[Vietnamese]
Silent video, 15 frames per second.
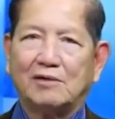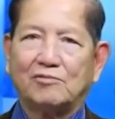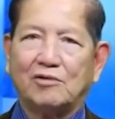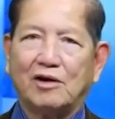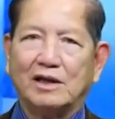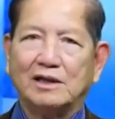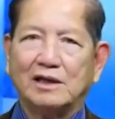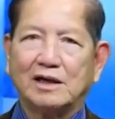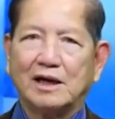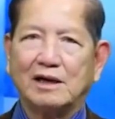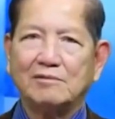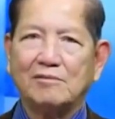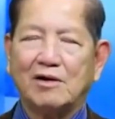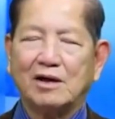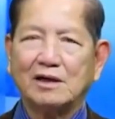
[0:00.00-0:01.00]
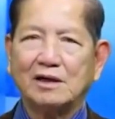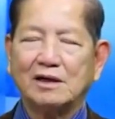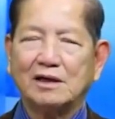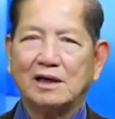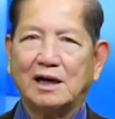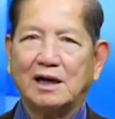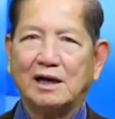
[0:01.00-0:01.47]
của những cái
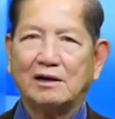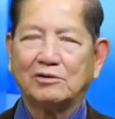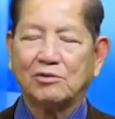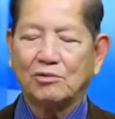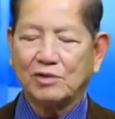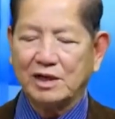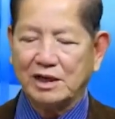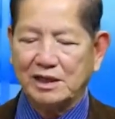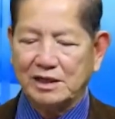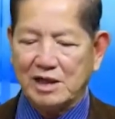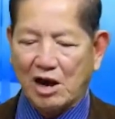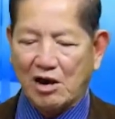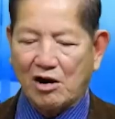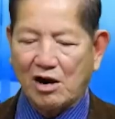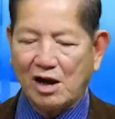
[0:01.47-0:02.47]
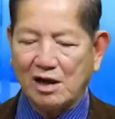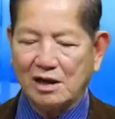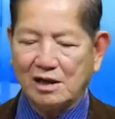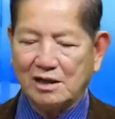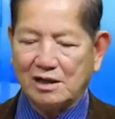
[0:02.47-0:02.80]
món cookie nhỏ.